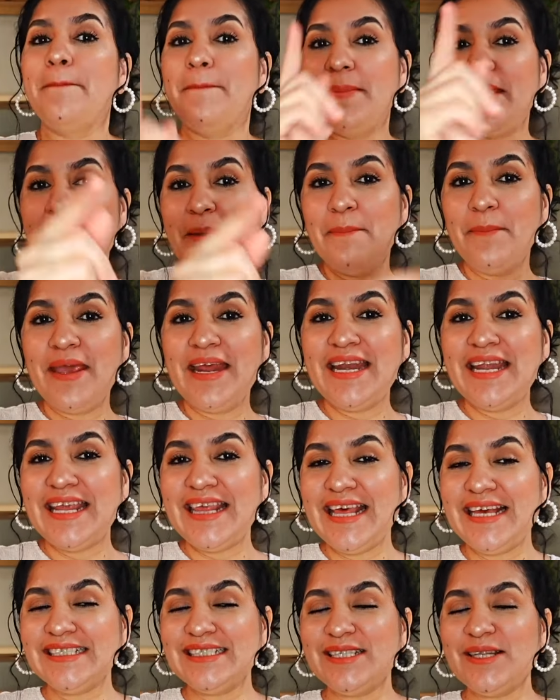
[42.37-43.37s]

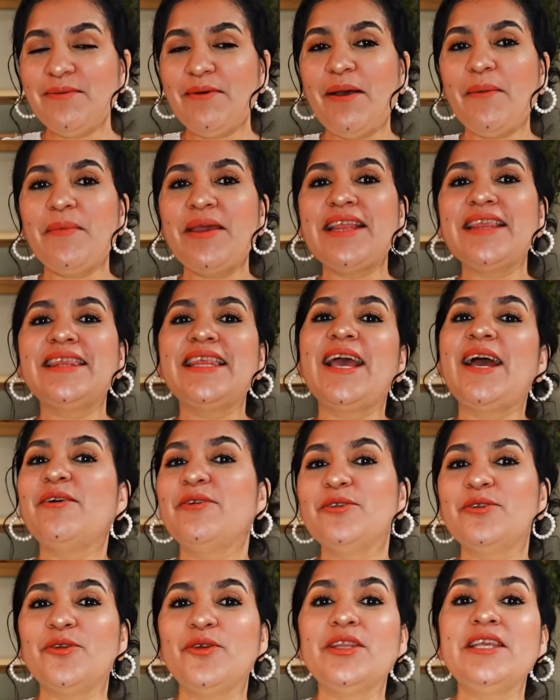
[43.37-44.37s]
Bienvenidas nuevamente a
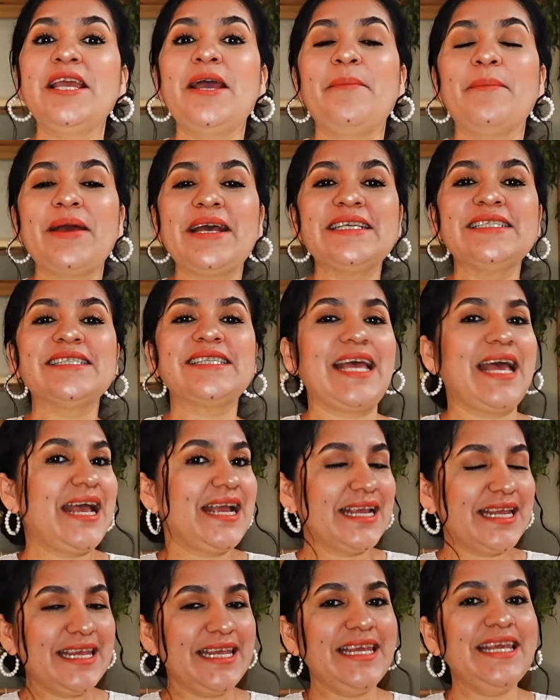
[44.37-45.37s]
otro día más
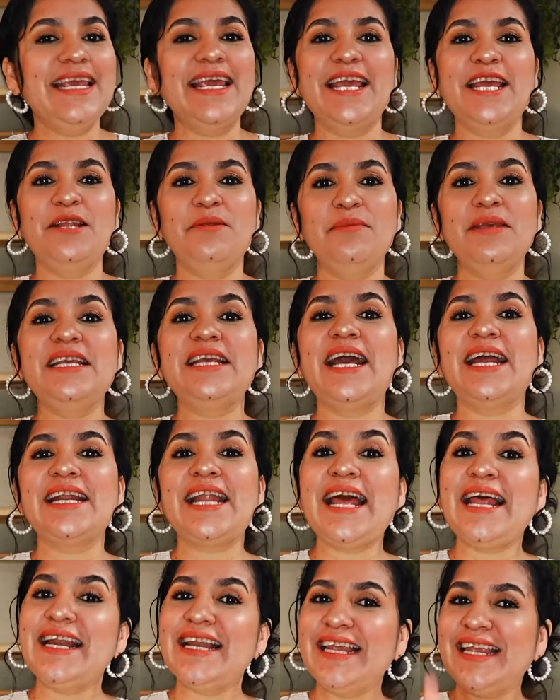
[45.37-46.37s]
aquí en mi
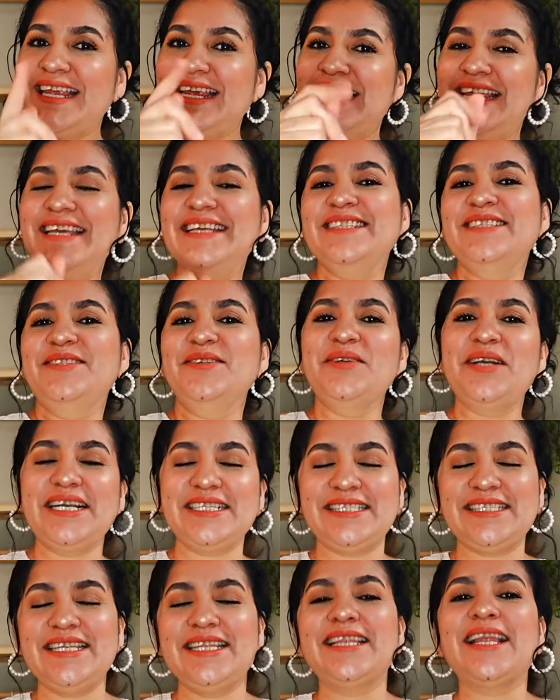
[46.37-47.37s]
canal, en tu
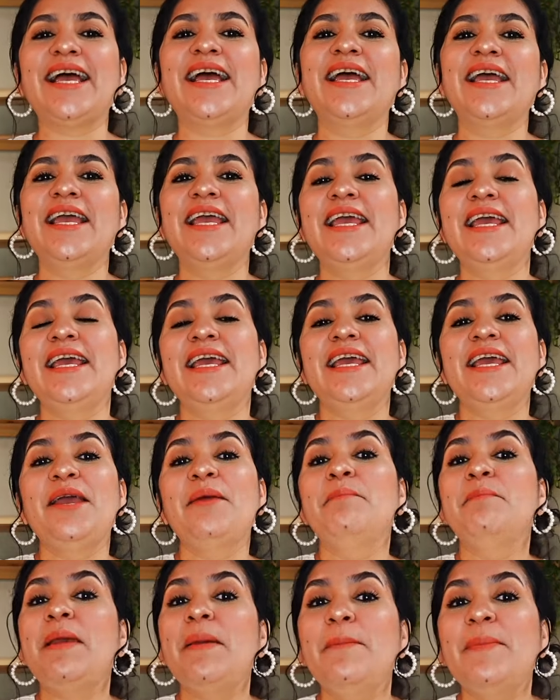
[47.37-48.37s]
casita.
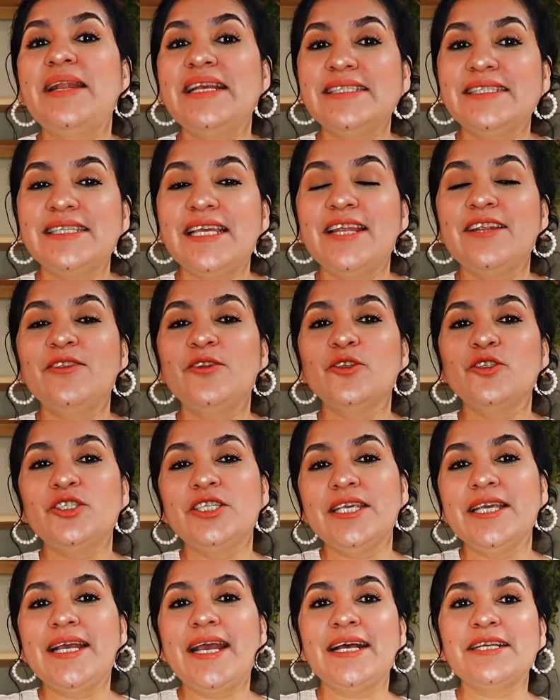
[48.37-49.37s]
Me presento
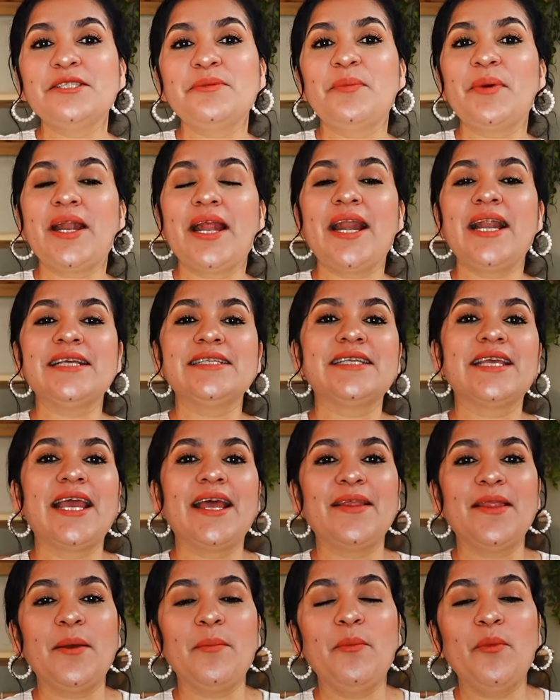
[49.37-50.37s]
chicas para las que
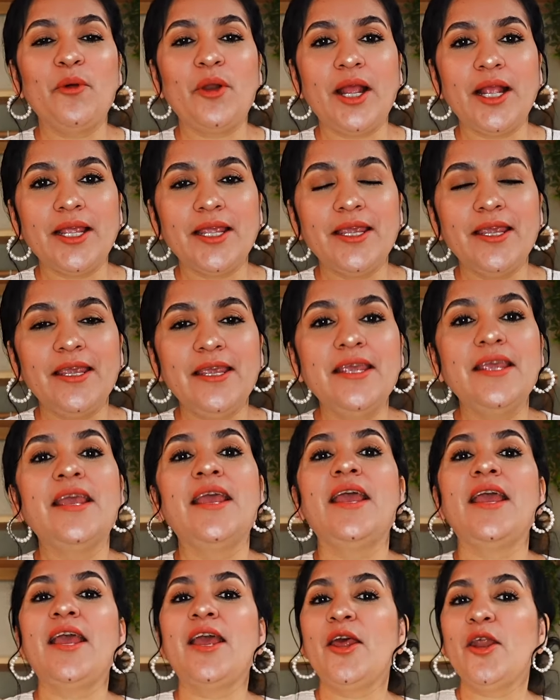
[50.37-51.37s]
andan por aquí
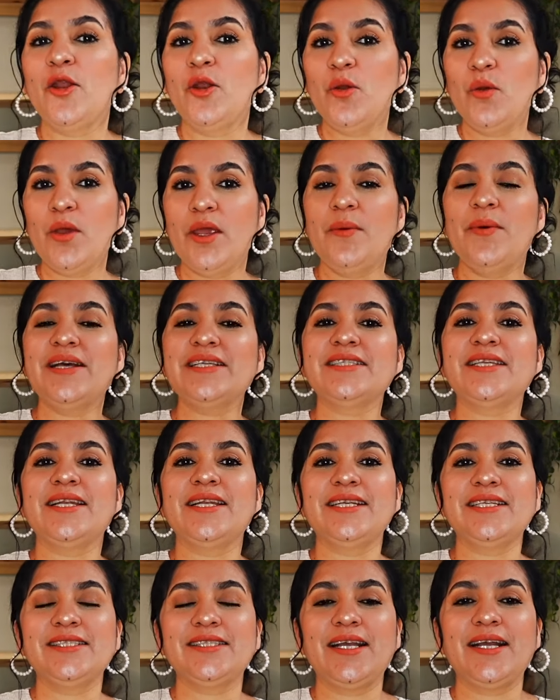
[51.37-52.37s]
nuevas en
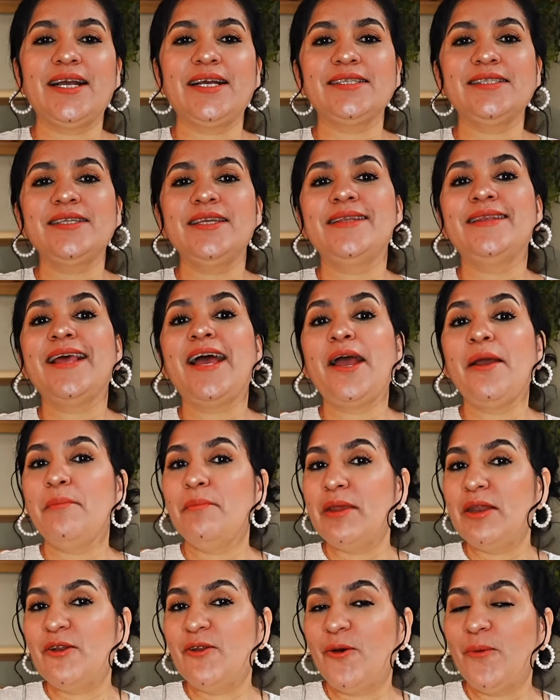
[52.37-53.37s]
esta casita.
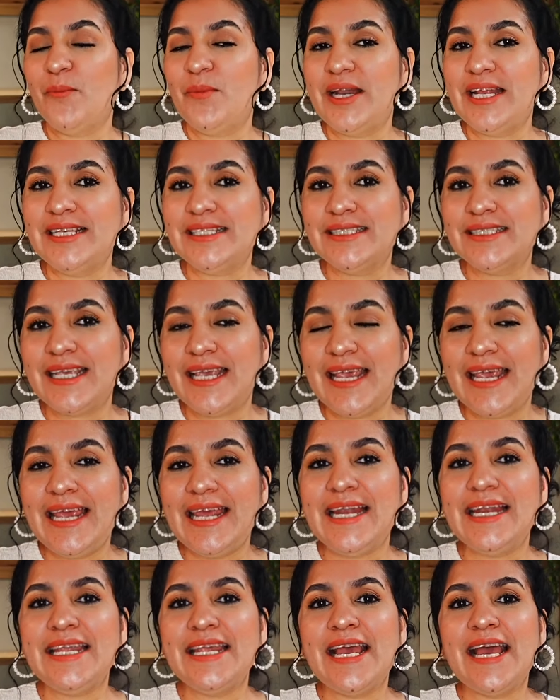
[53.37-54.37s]
Mi nombre es
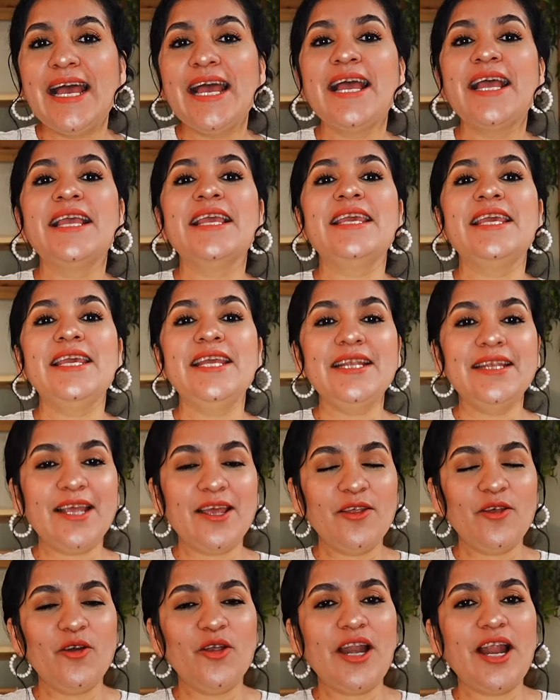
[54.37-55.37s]
Elia y te
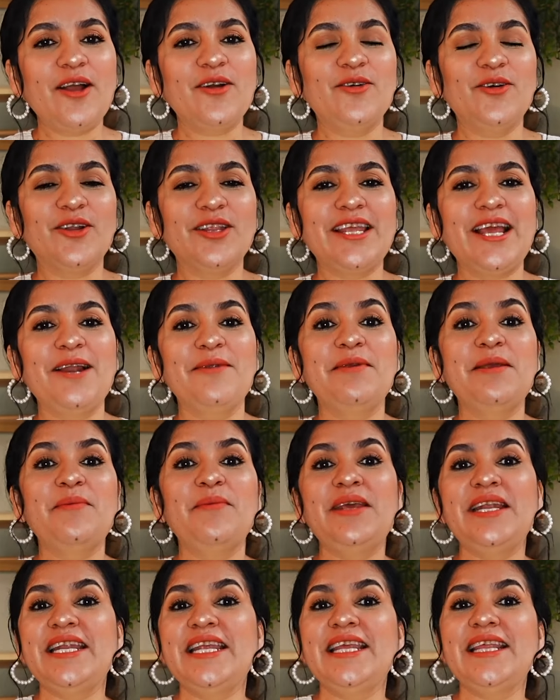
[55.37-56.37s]
doy la cordial
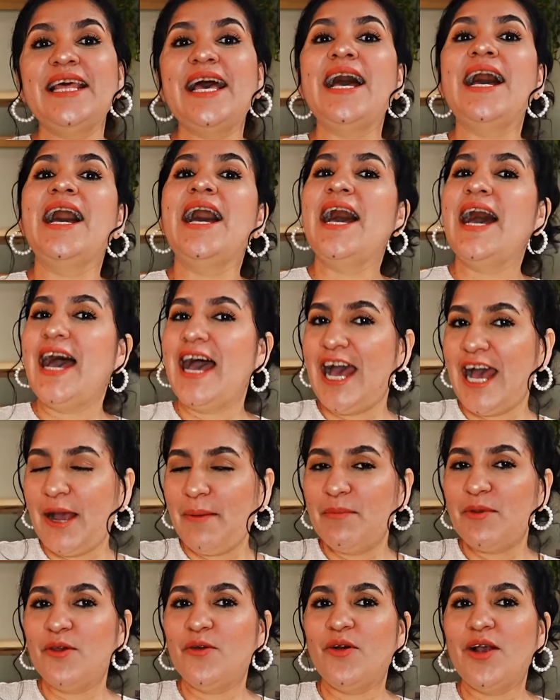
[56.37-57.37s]
bienvenida a
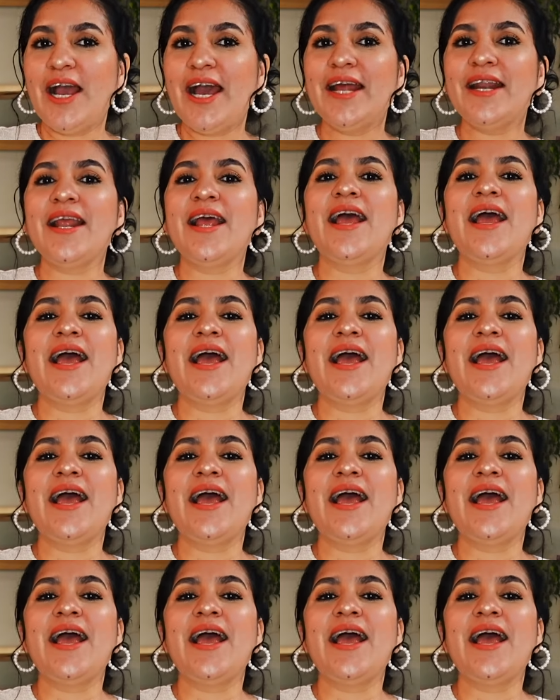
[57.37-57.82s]
mi hogar,